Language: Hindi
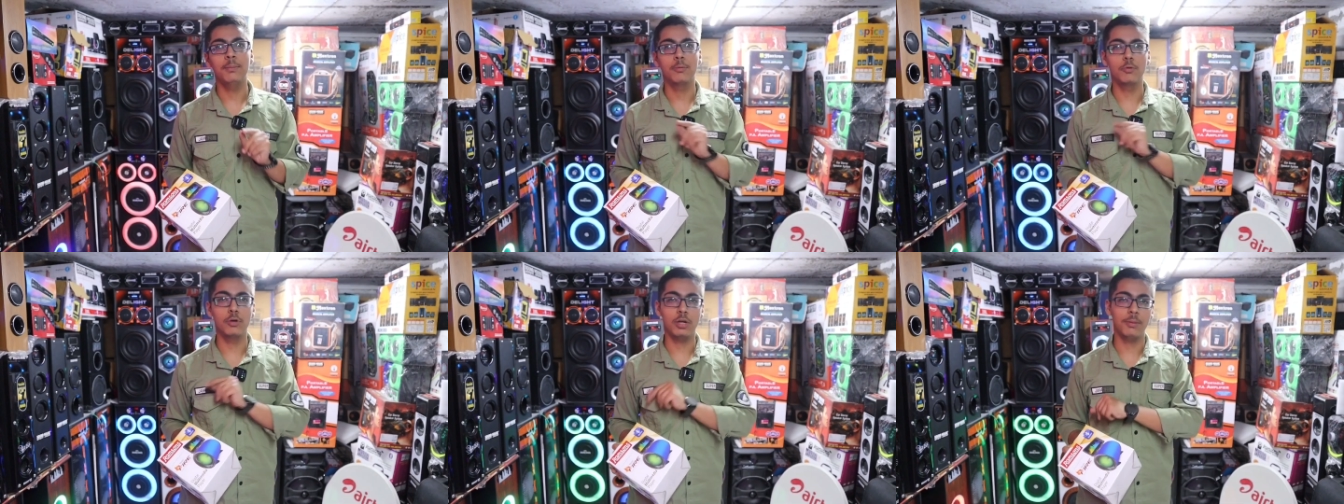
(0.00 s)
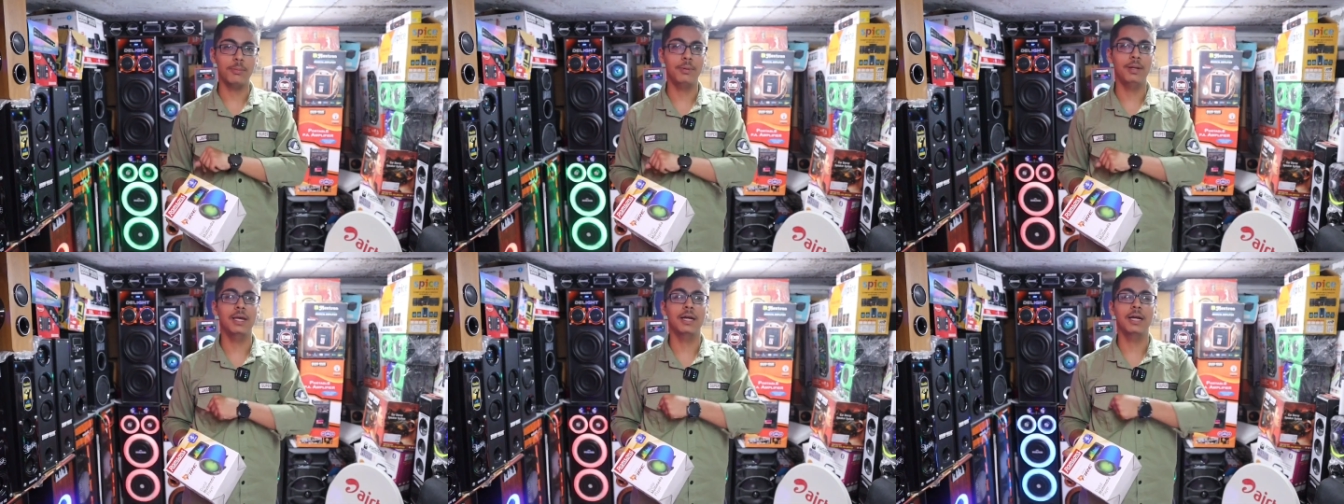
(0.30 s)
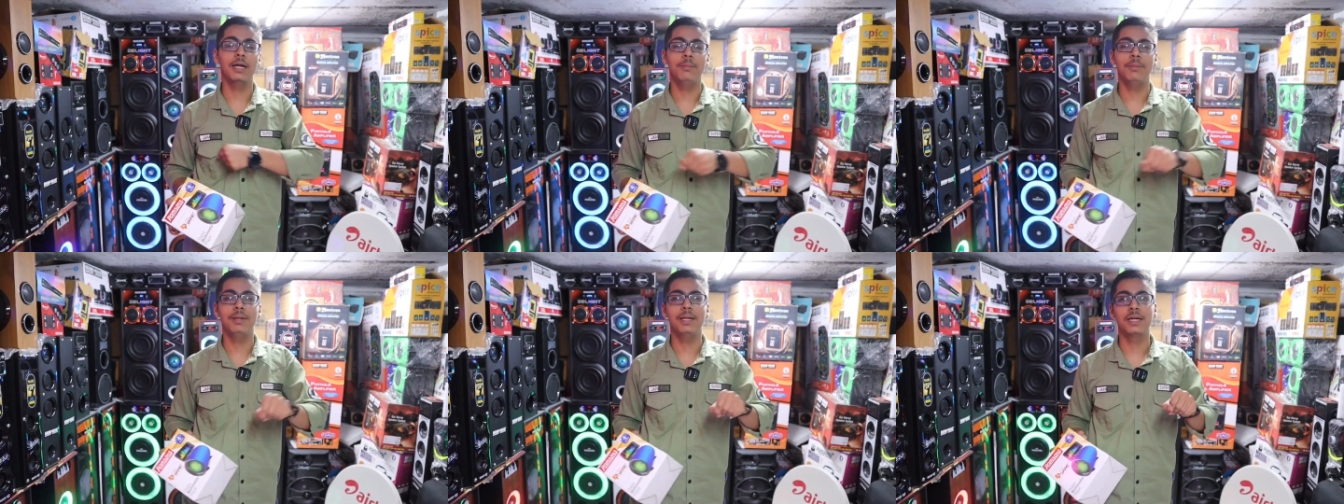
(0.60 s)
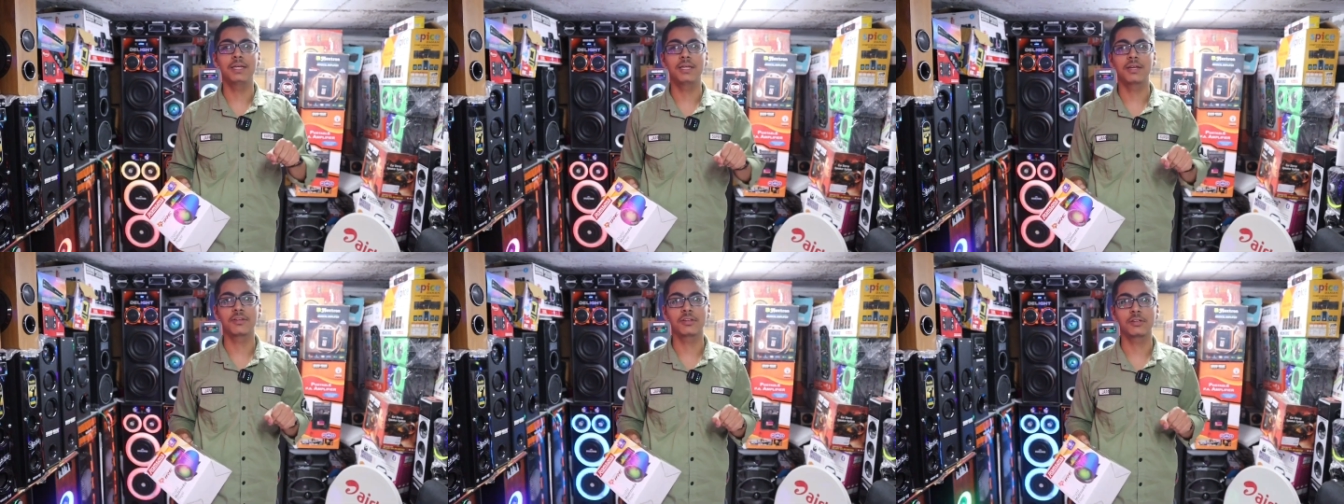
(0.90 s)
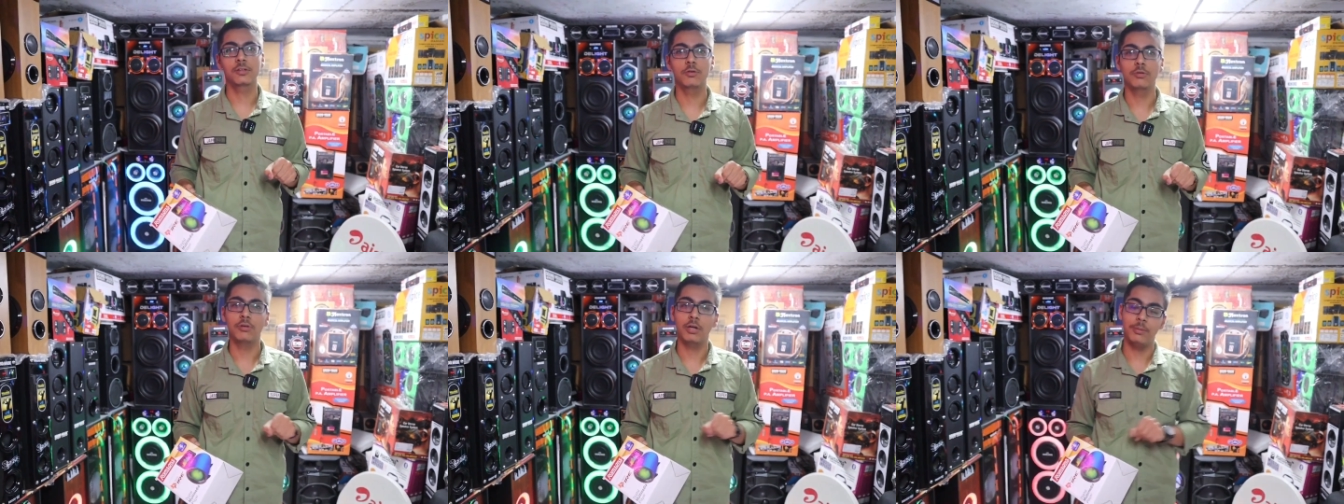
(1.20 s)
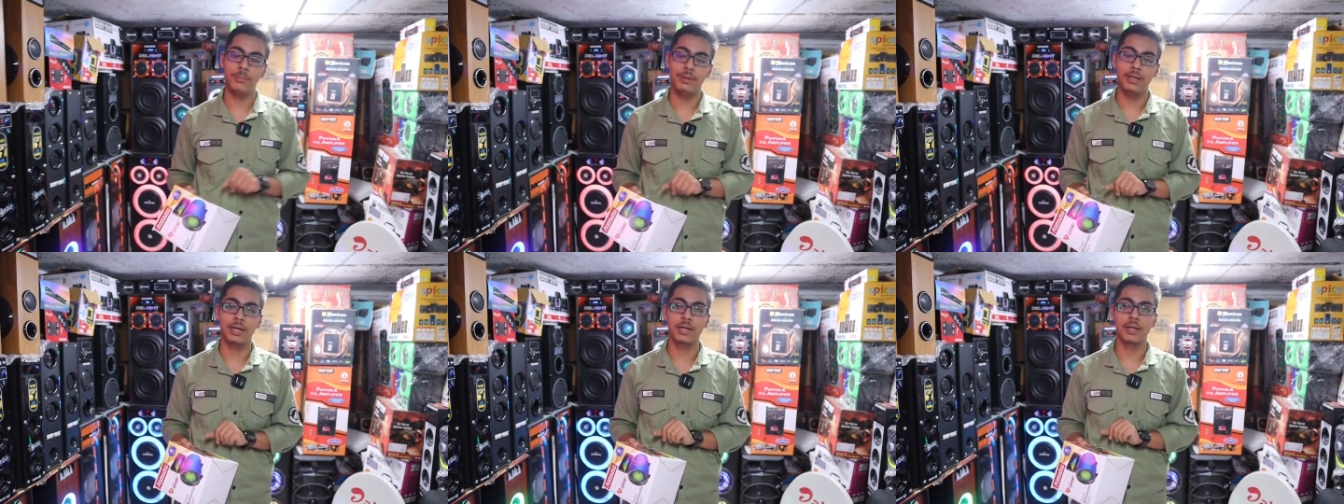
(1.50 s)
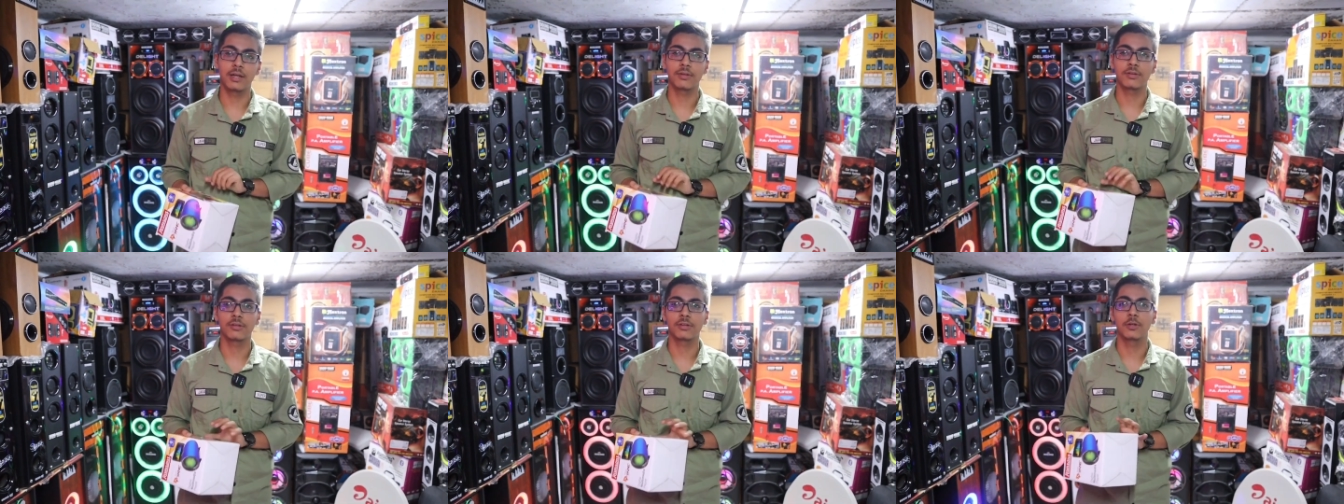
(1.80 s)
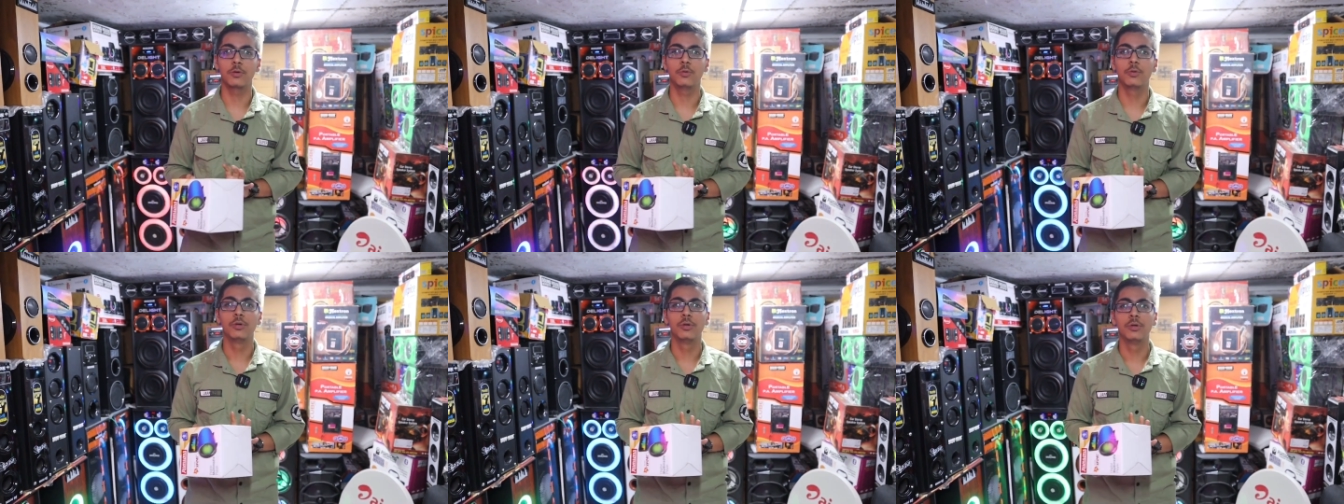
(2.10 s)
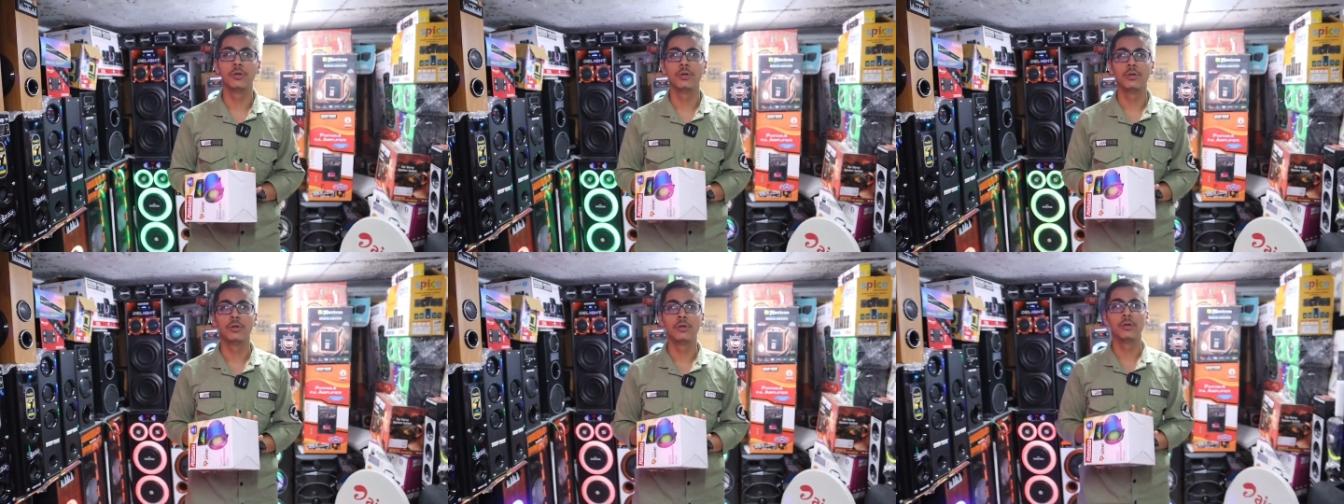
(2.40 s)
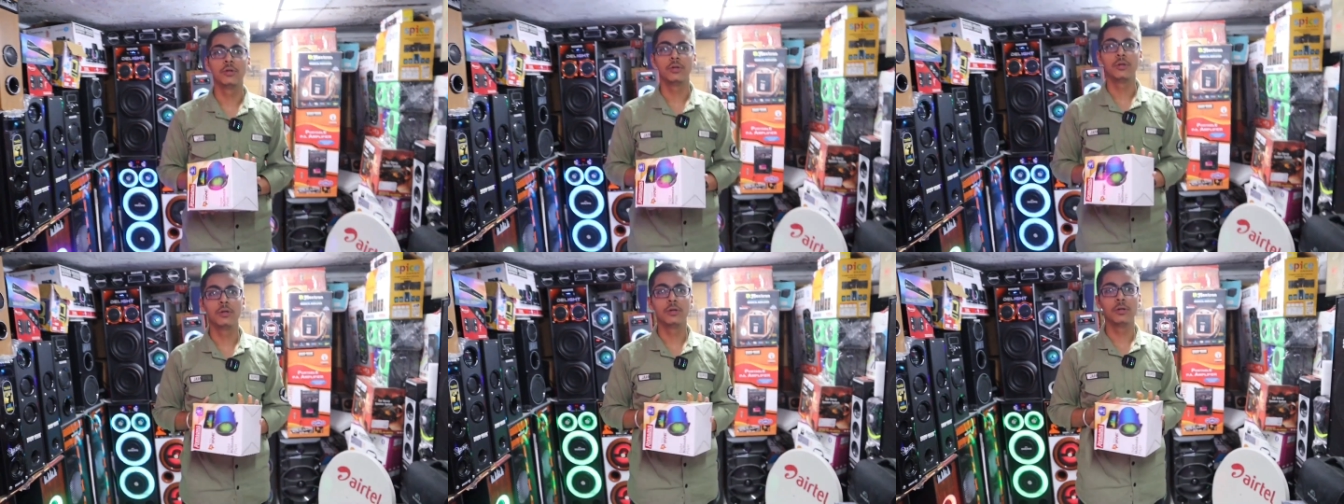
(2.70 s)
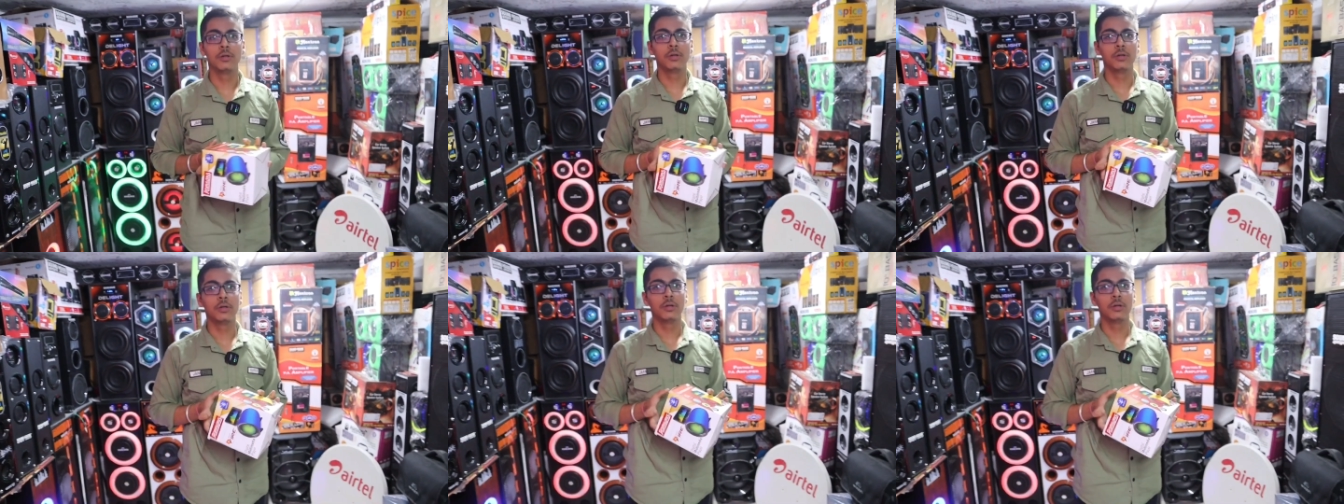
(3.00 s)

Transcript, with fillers: है पोर्टेबल है कहीं भी लेके जा सकते हो कहीं भी लेके रह सकते हो जी जी और इसकी